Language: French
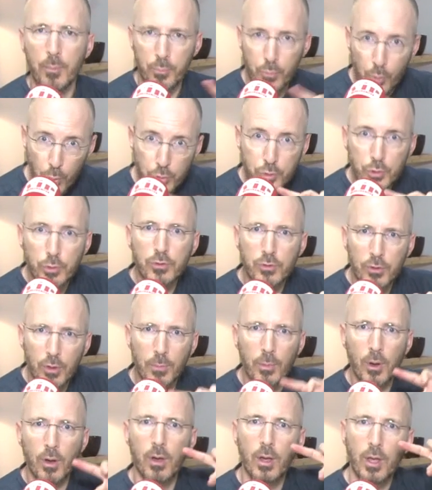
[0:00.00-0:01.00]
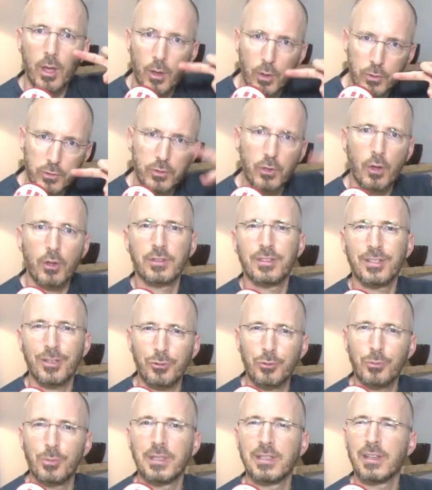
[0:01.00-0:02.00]
pour justement
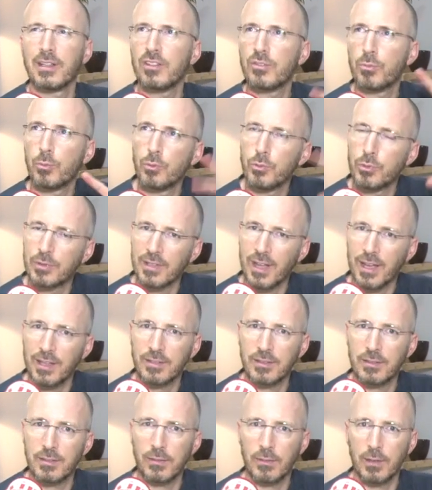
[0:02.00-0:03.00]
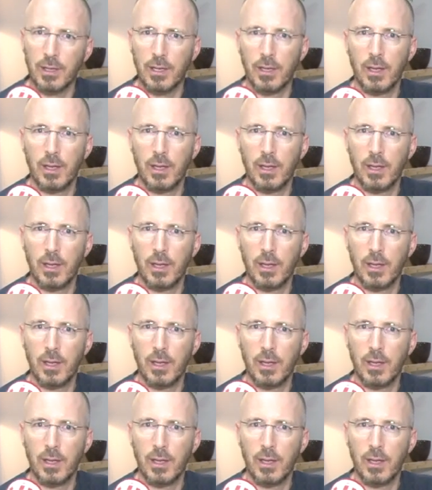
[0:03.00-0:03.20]
sortir du mécanisme du stress.